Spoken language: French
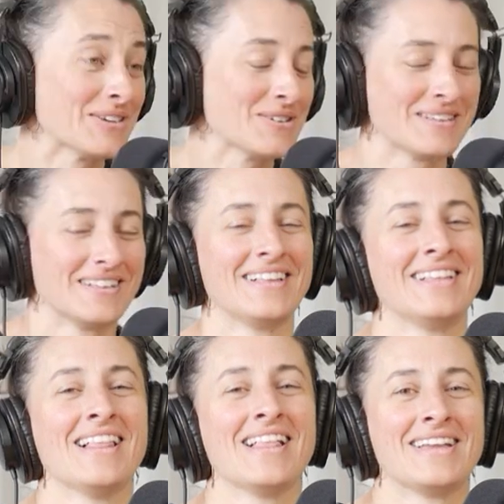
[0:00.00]
ça me
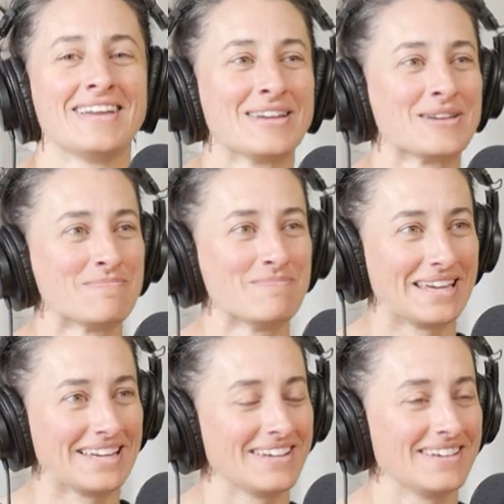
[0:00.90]
dérange, ma fille.
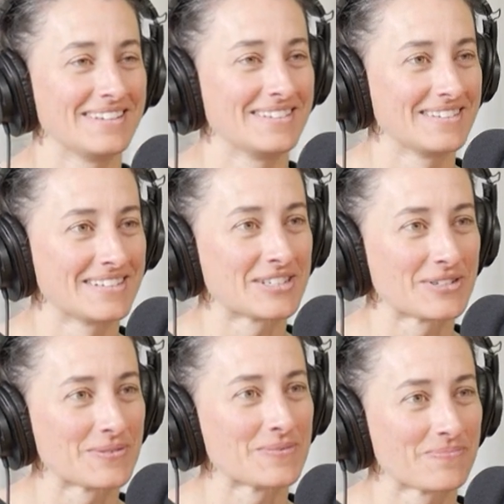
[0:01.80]
Euh, Même le
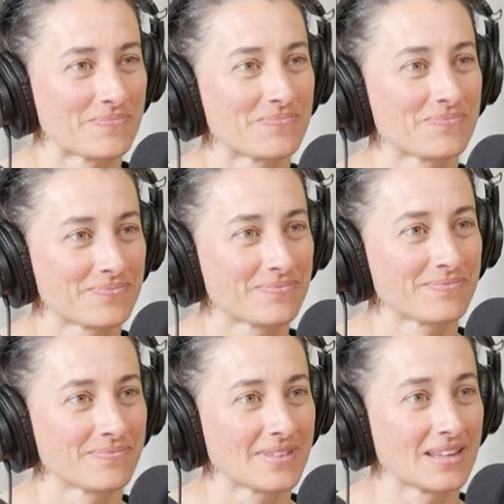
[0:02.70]
point G, hein?
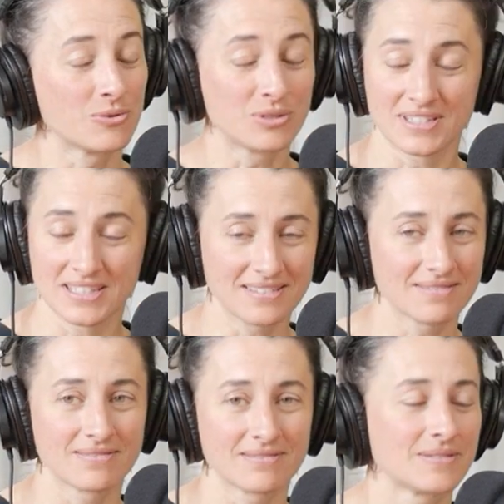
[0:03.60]
Aussi.
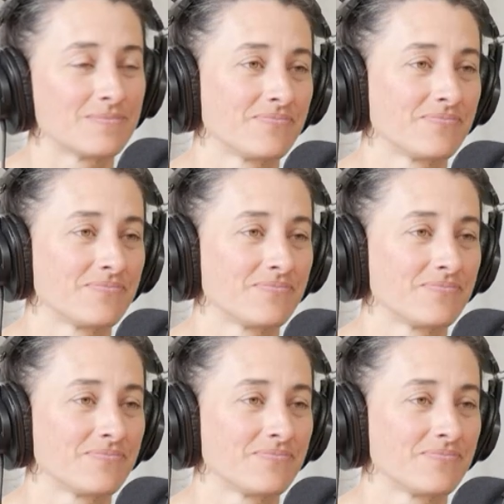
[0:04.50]
C'est un nom